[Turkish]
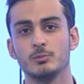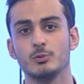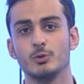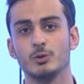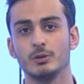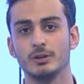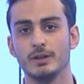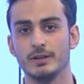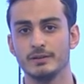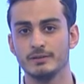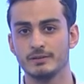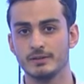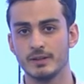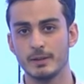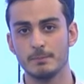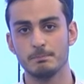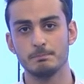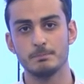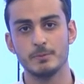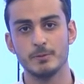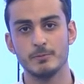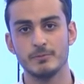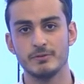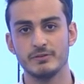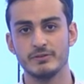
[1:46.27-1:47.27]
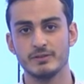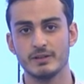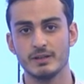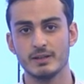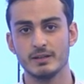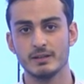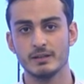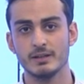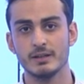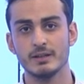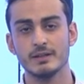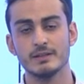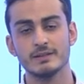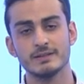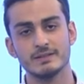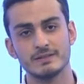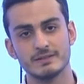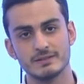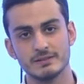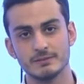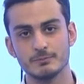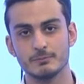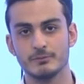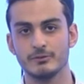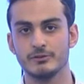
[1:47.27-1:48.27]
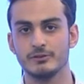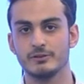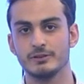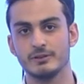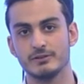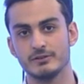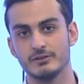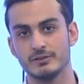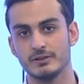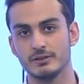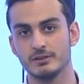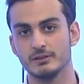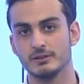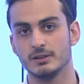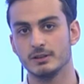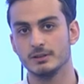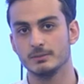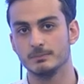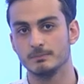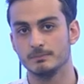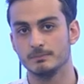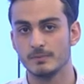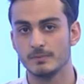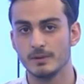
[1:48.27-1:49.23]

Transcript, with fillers: olan Rabbimize sımsıkı sarılalım.